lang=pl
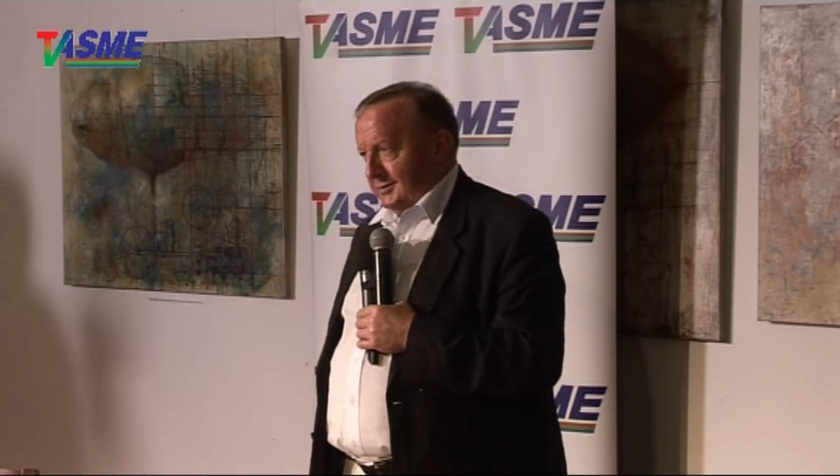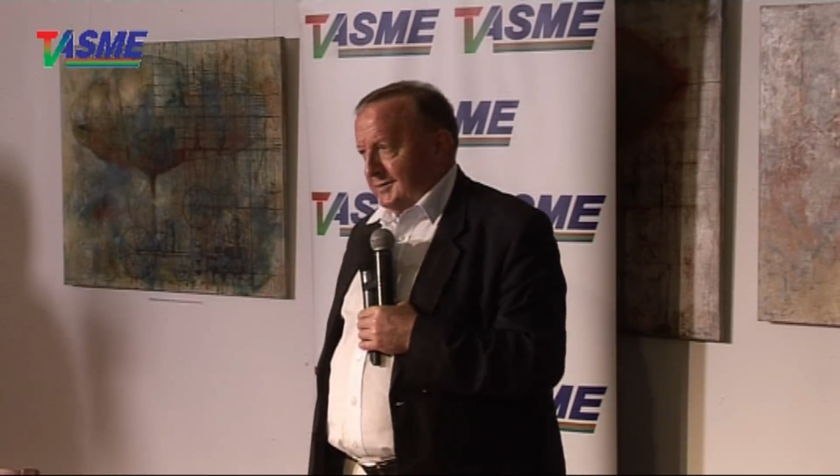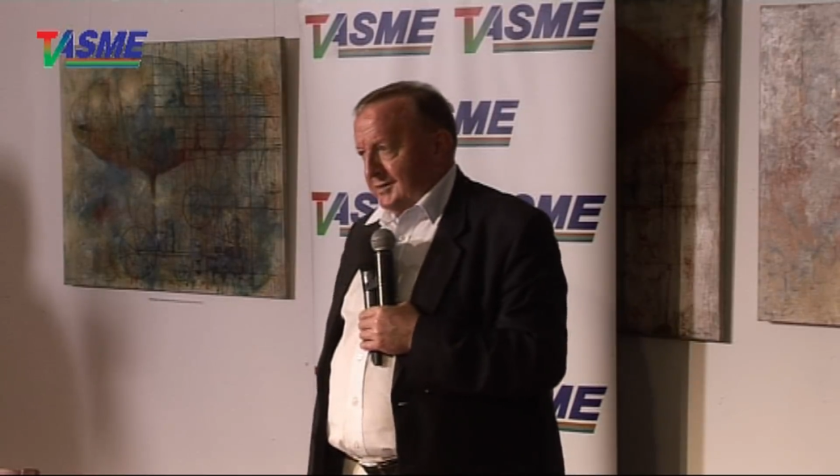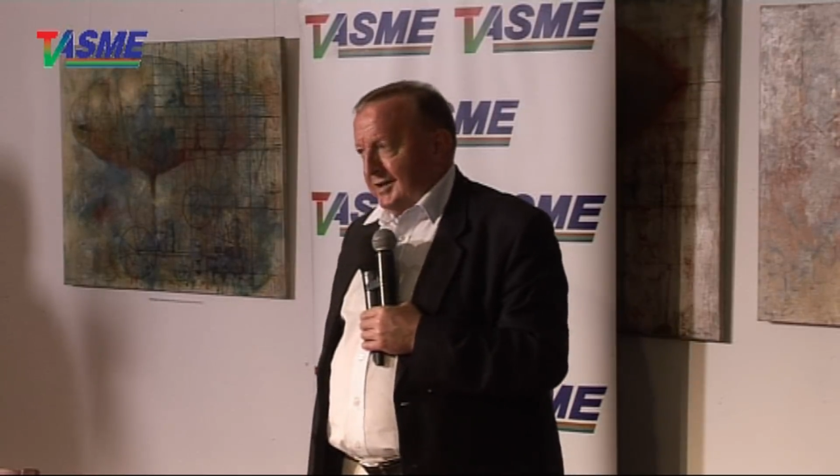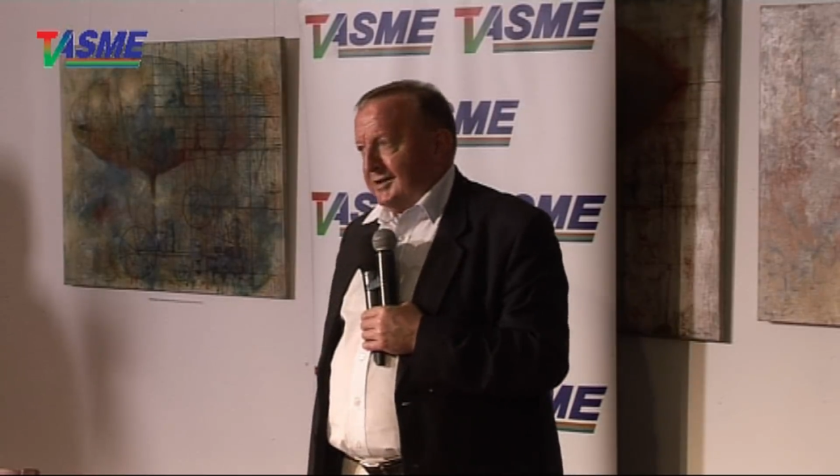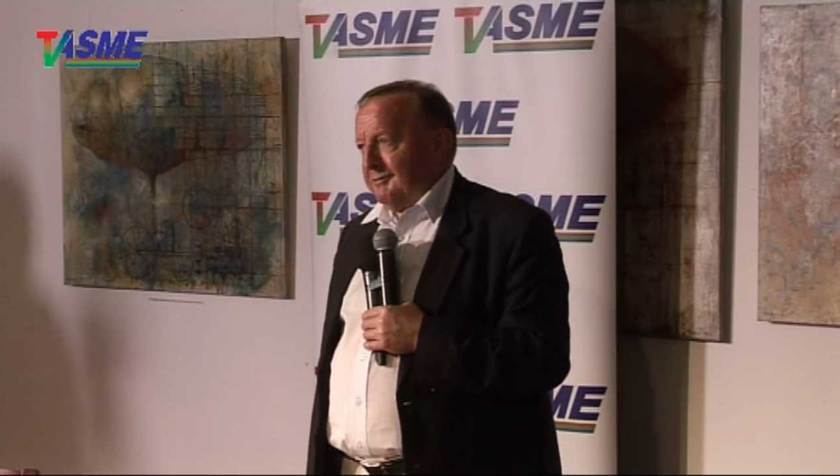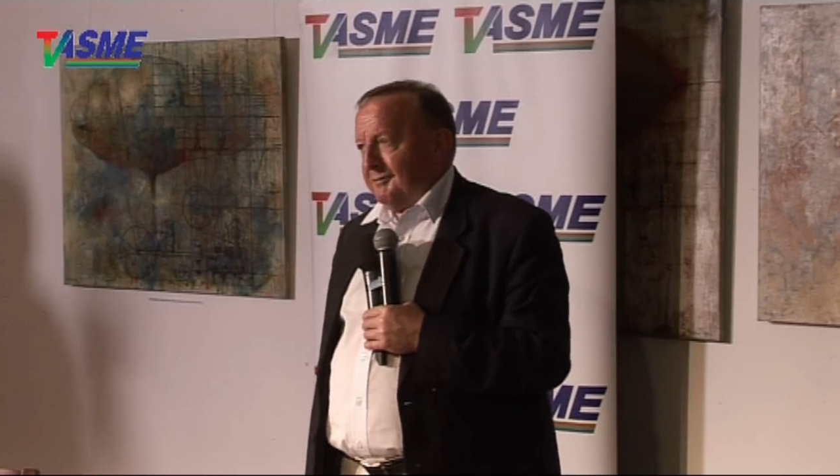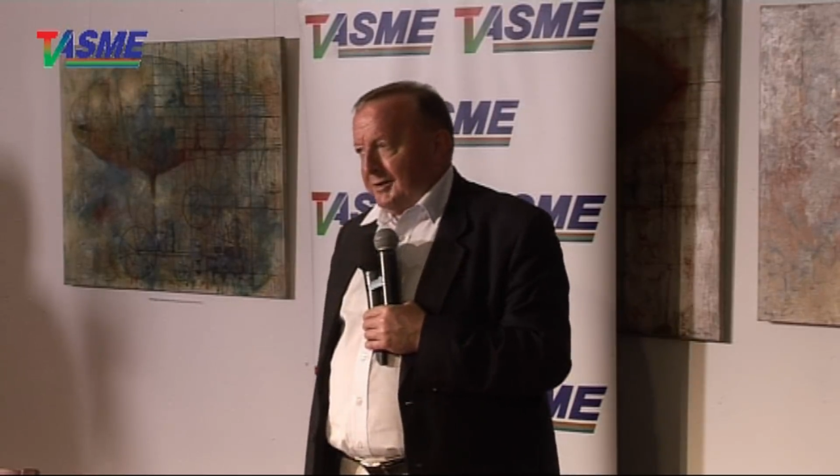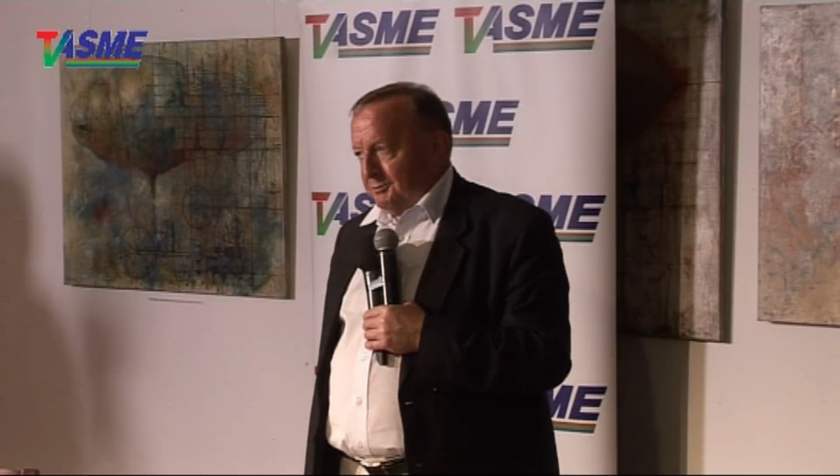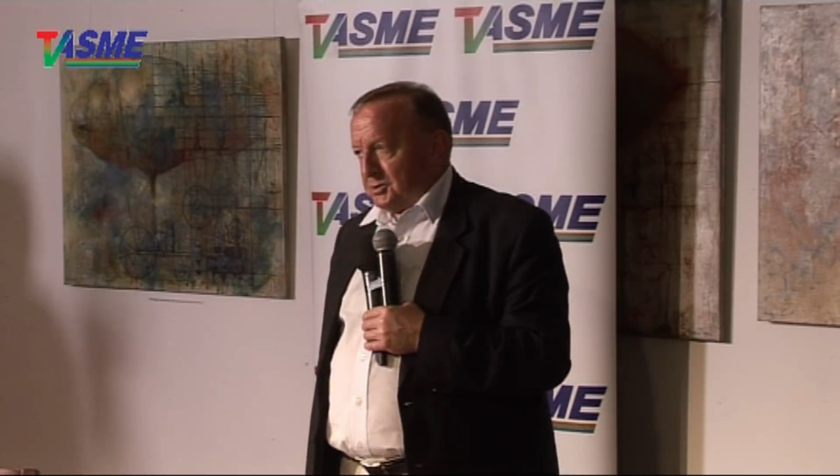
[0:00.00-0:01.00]
tym względem
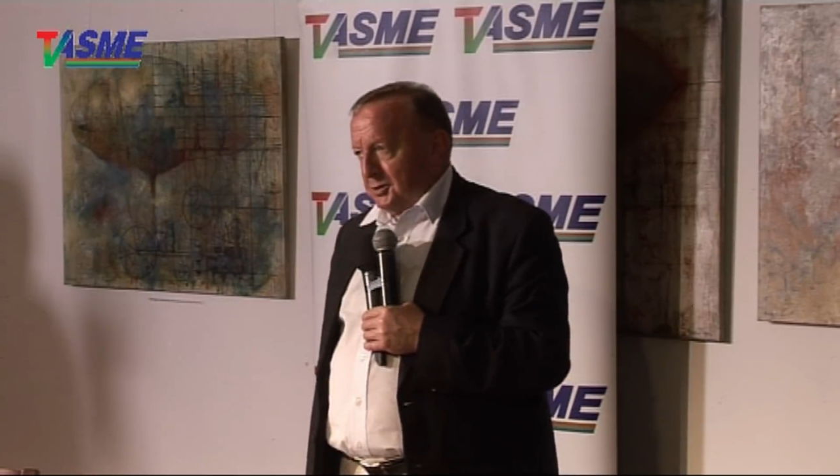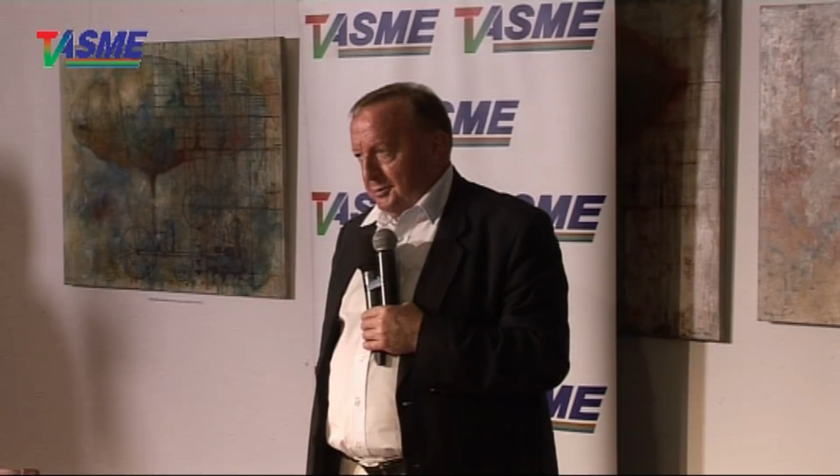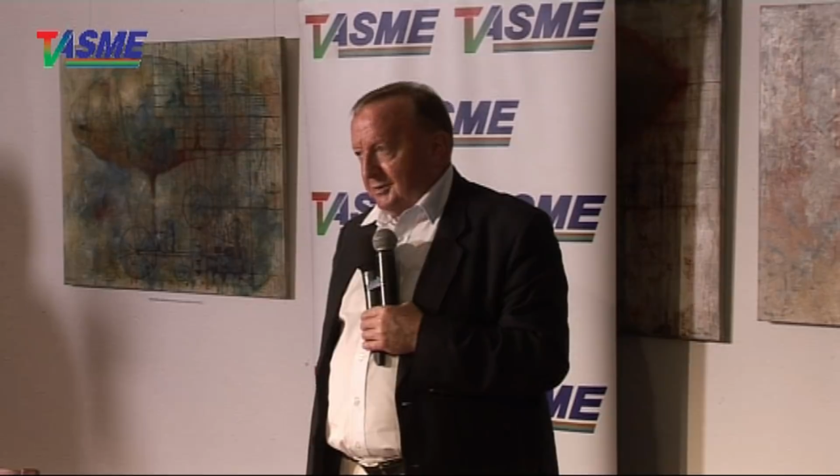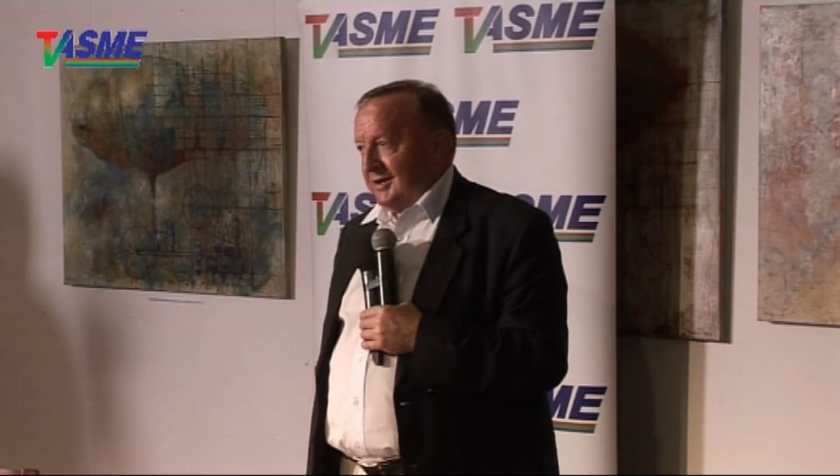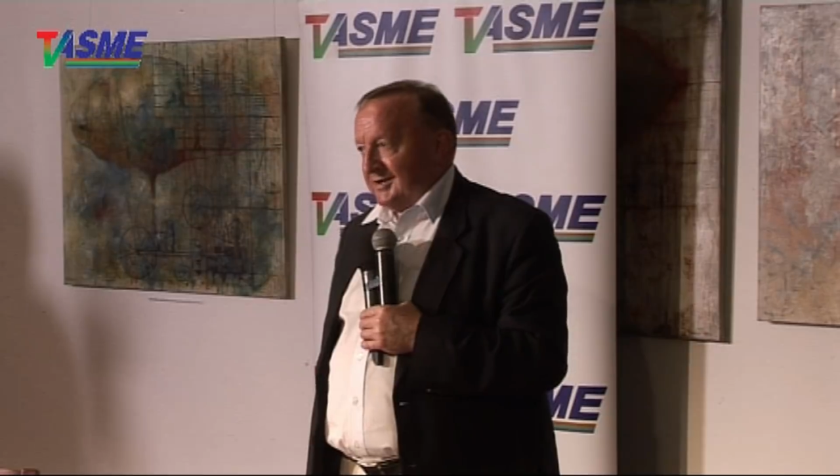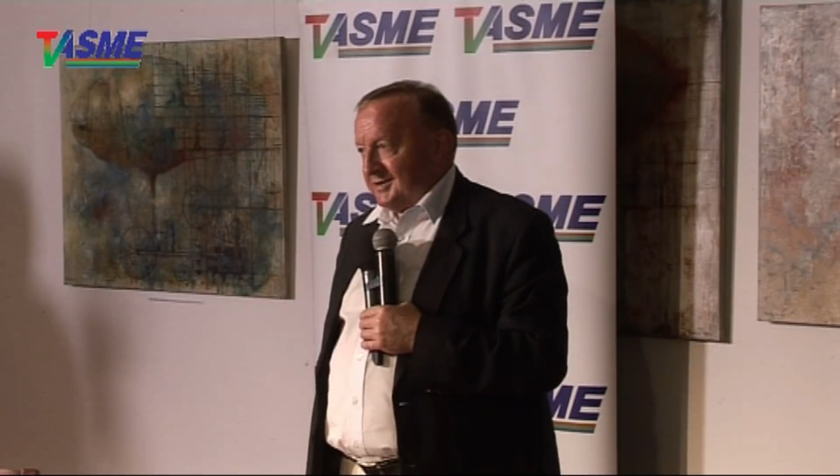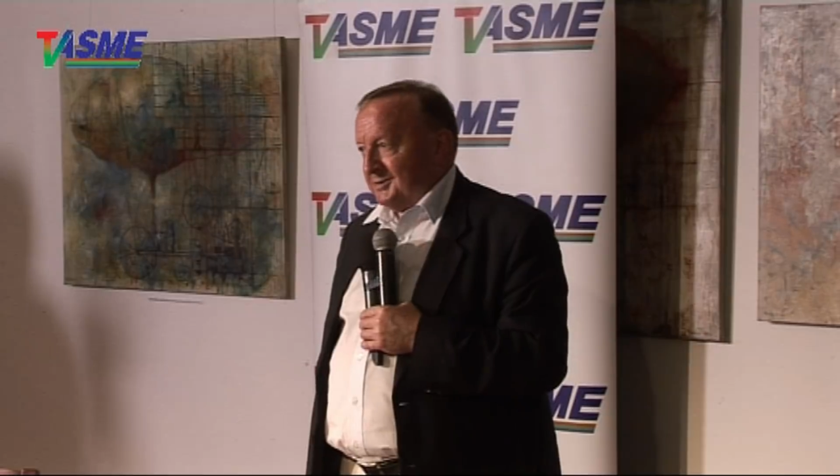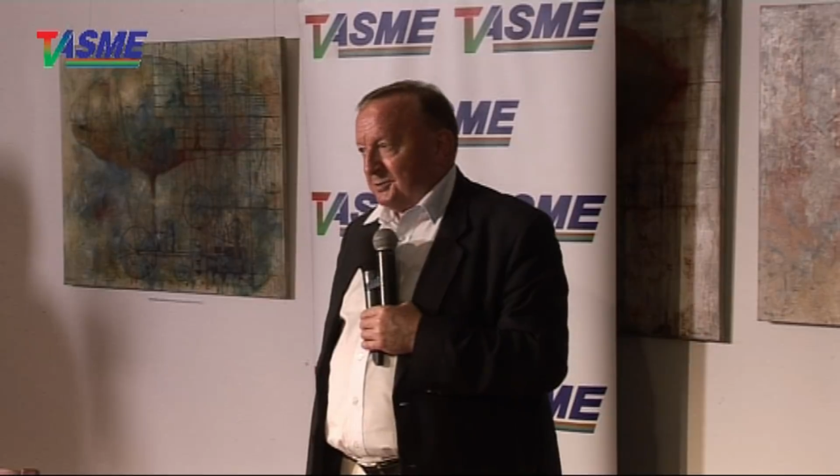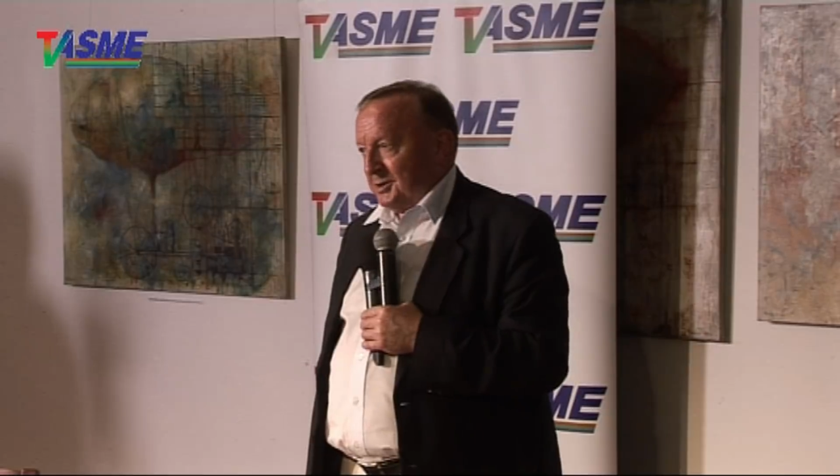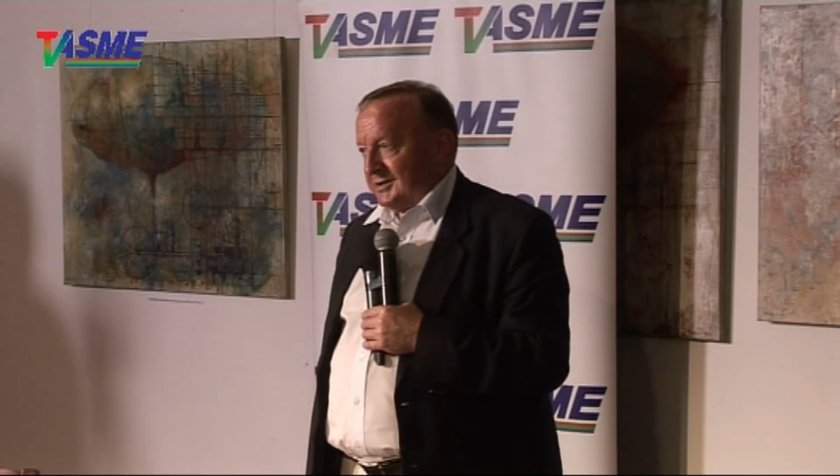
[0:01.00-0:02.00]
w lepszej od nas
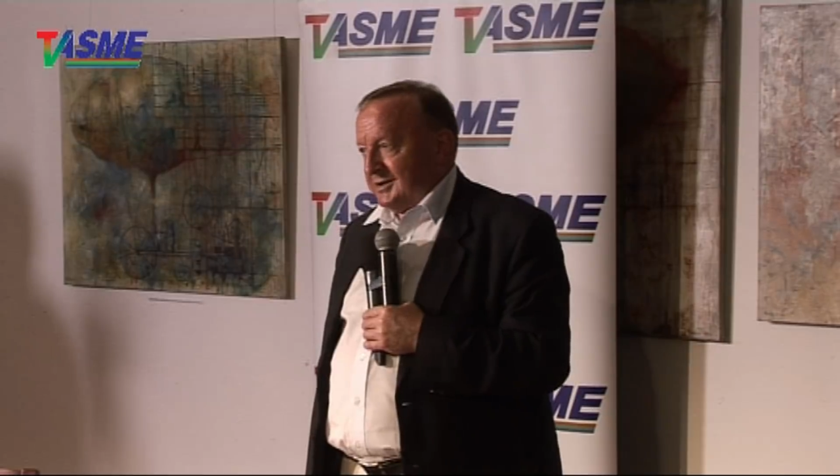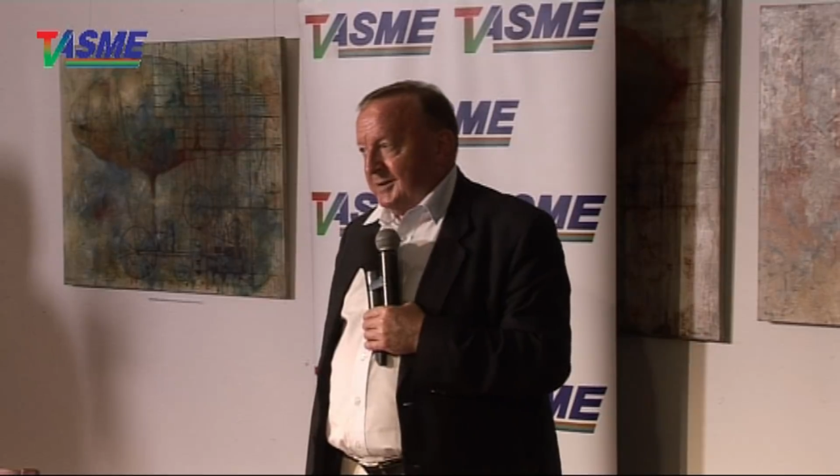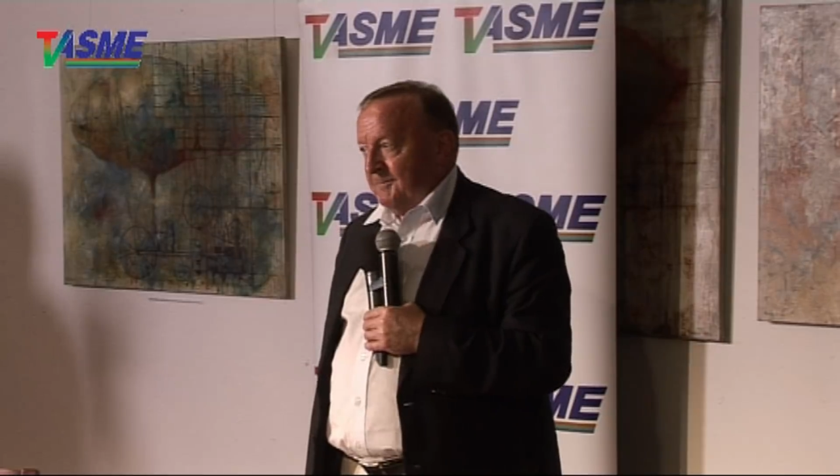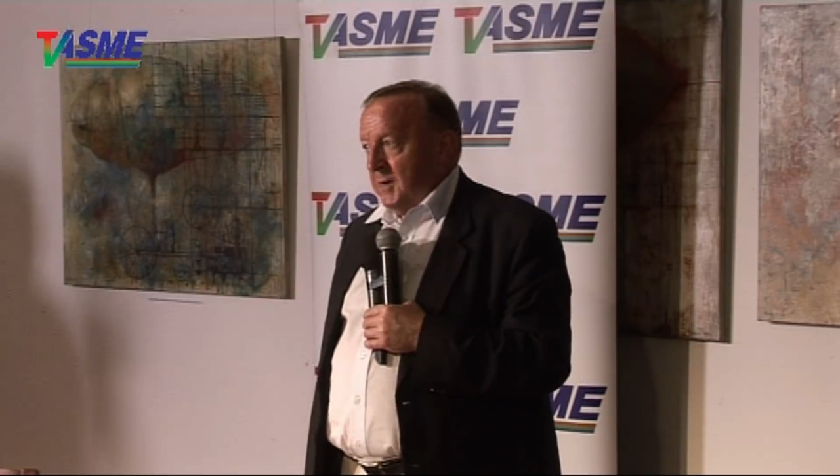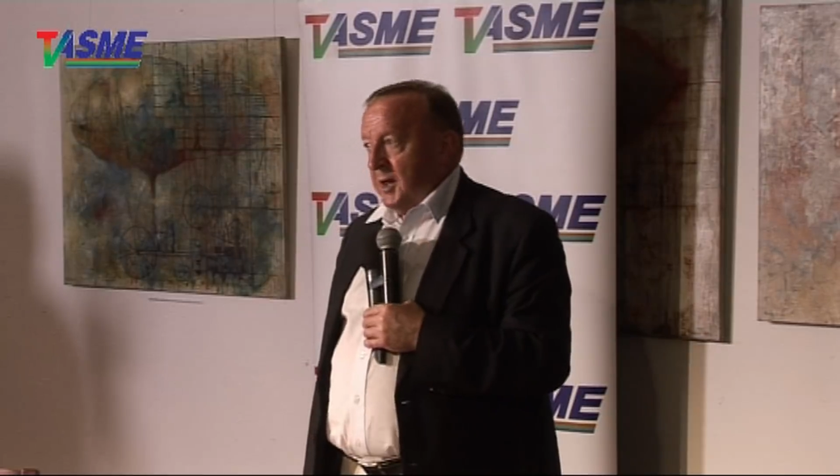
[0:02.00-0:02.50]
sytuacji.